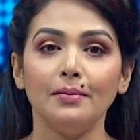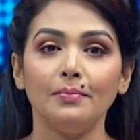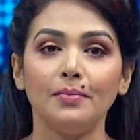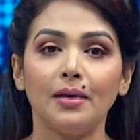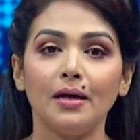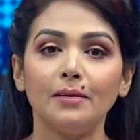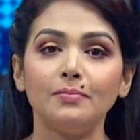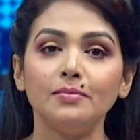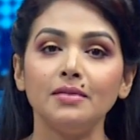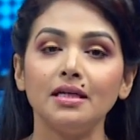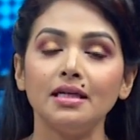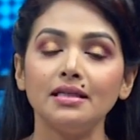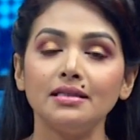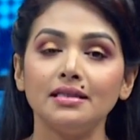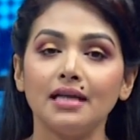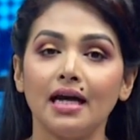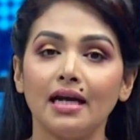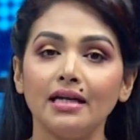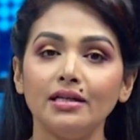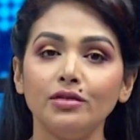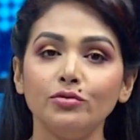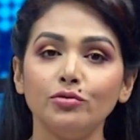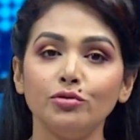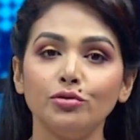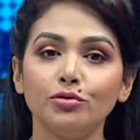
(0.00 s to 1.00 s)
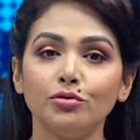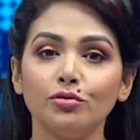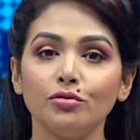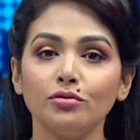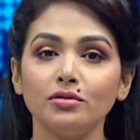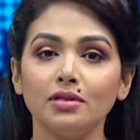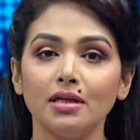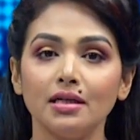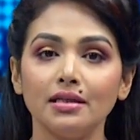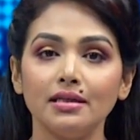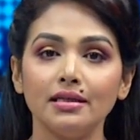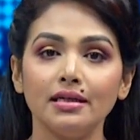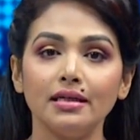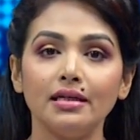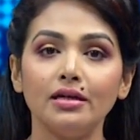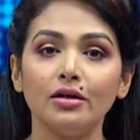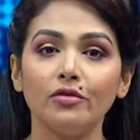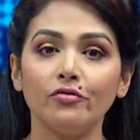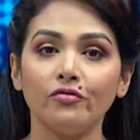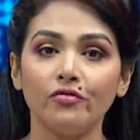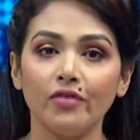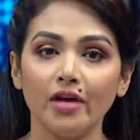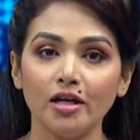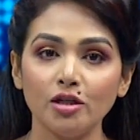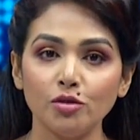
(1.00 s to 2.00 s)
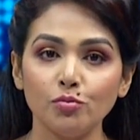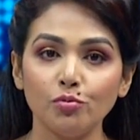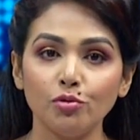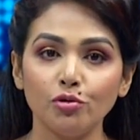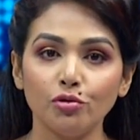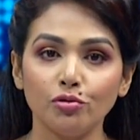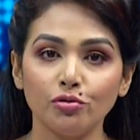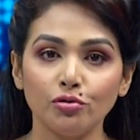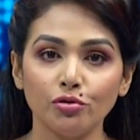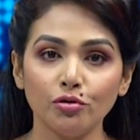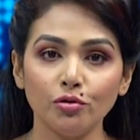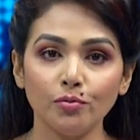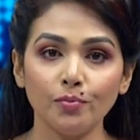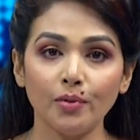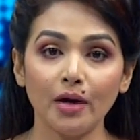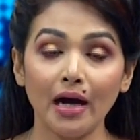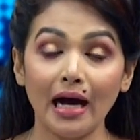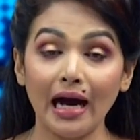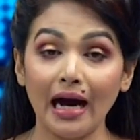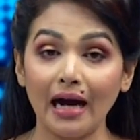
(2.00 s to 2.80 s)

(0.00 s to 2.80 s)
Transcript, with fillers: পাবনার নারী উদ্যোক্তাদের ফেসবুক গ্রুপ